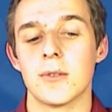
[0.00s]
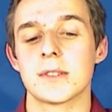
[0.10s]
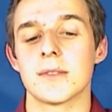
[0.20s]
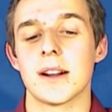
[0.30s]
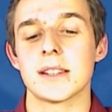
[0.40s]

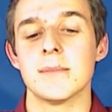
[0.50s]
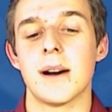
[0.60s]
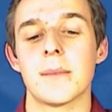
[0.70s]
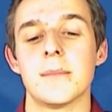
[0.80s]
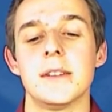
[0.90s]
Und so hat die
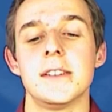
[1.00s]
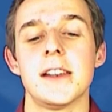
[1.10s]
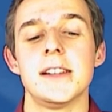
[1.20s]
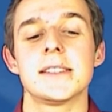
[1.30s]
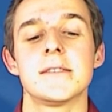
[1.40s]
Bahn binnen
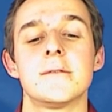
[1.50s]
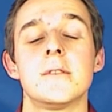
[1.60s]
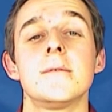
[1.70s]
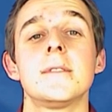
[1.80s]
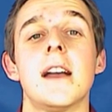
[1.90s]
der nächsten
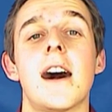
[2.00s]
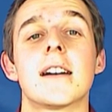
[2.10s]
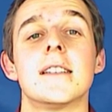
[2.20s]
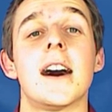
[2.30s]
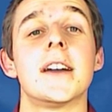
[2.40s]
fünf Jahre